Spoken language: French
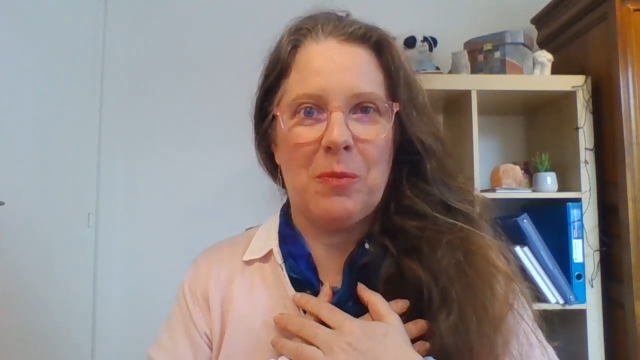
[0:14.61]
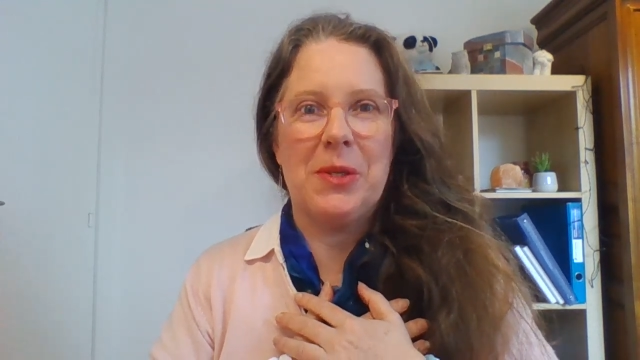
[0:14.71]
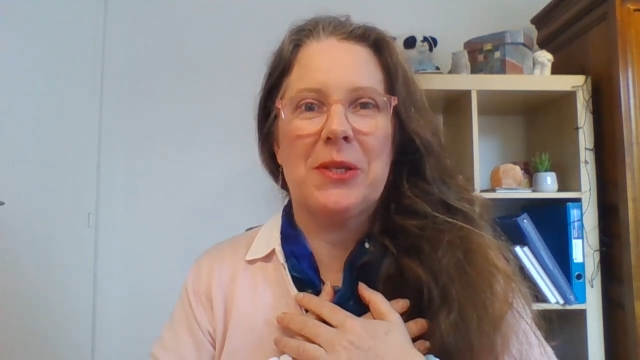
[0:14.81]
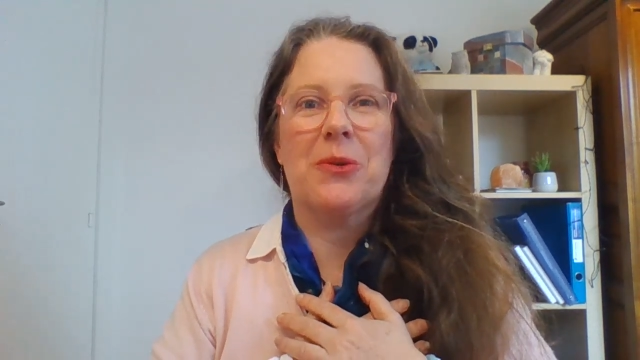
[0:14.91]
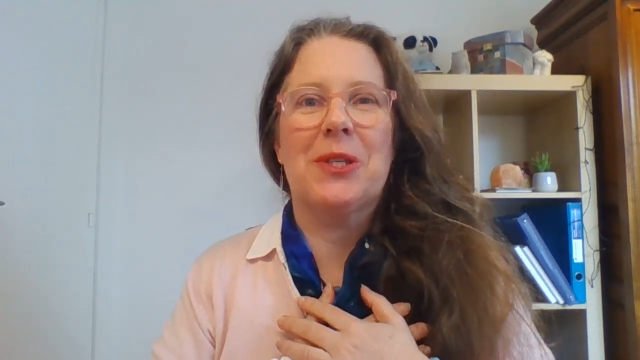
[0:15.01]

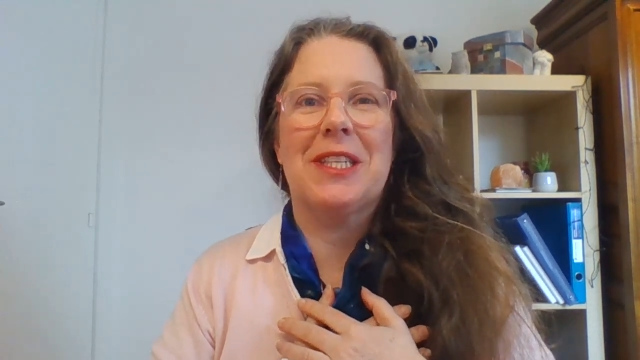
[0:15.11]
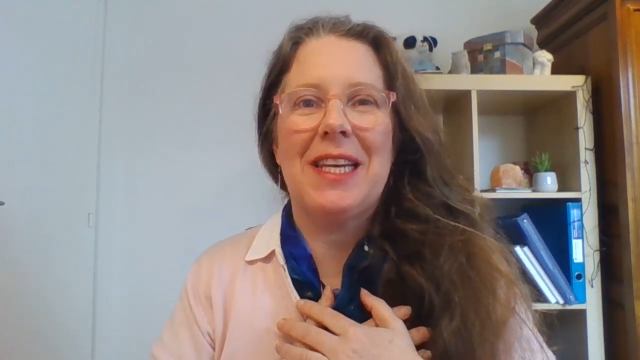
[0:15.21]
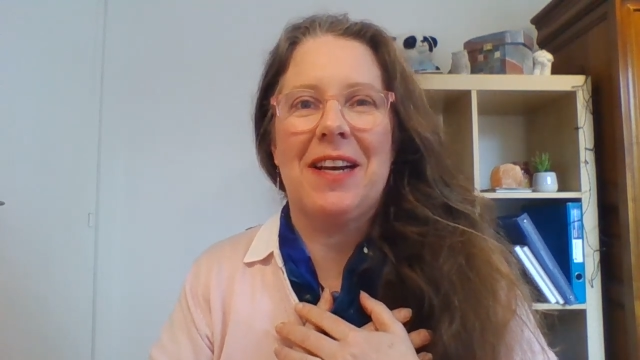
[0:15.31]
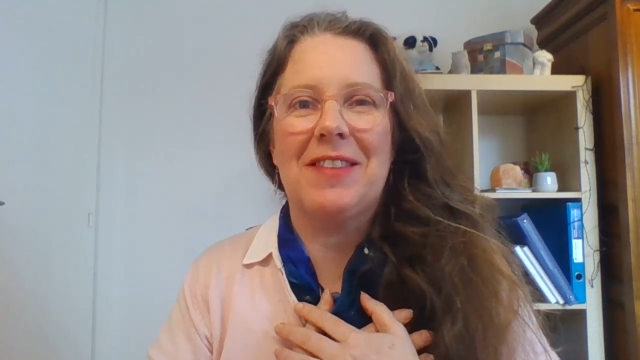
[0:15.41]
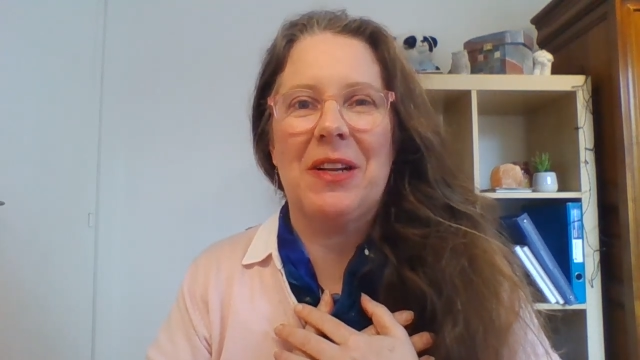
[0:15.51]
puisque j'ai
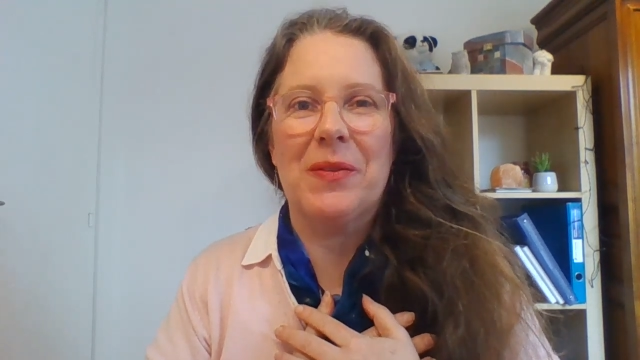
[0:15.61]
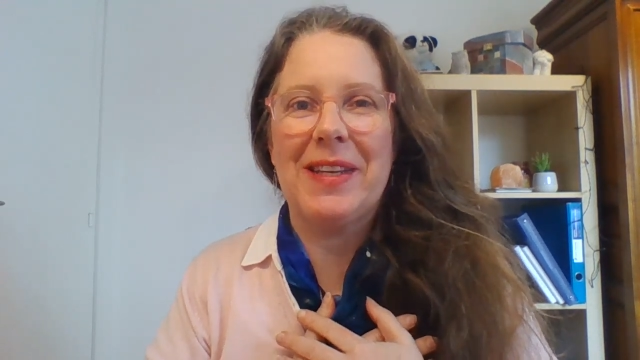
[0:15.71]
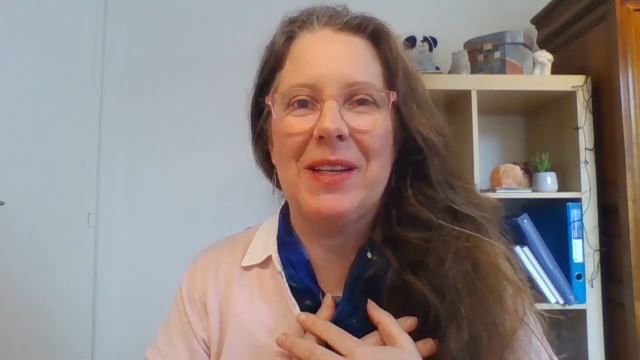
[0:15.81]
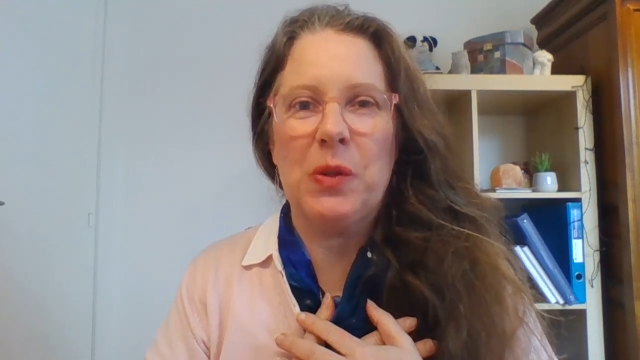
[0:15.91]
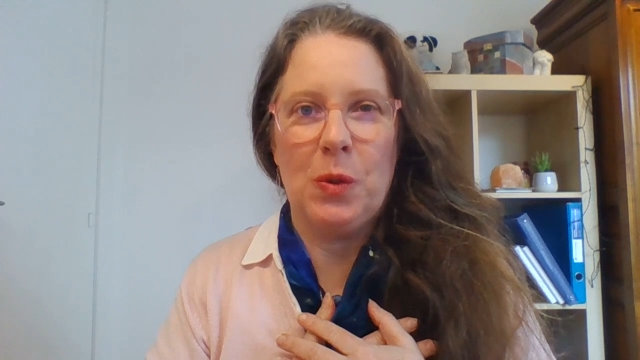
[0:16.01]
un
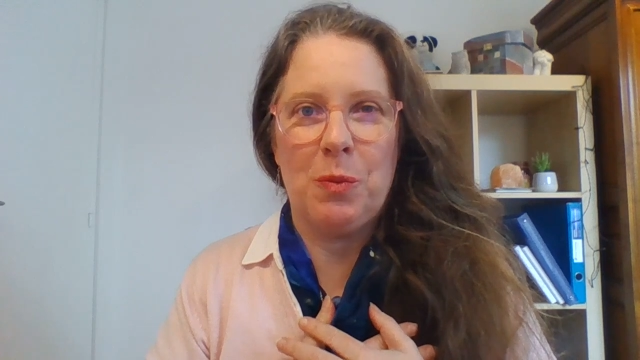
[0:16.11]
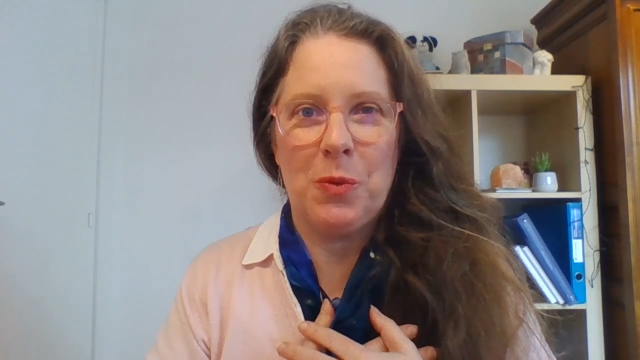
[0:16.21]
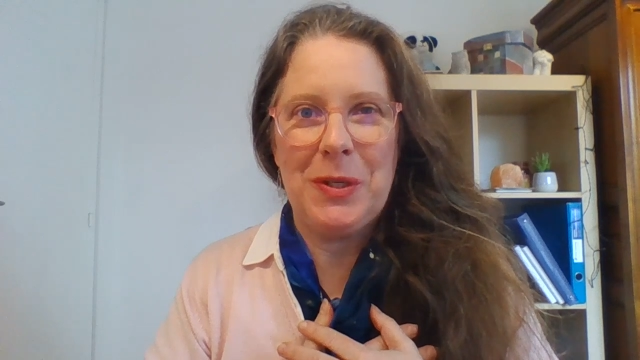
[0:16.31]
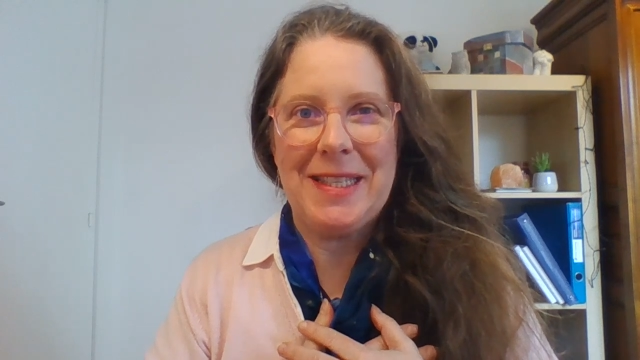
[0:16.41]
Valentin depuis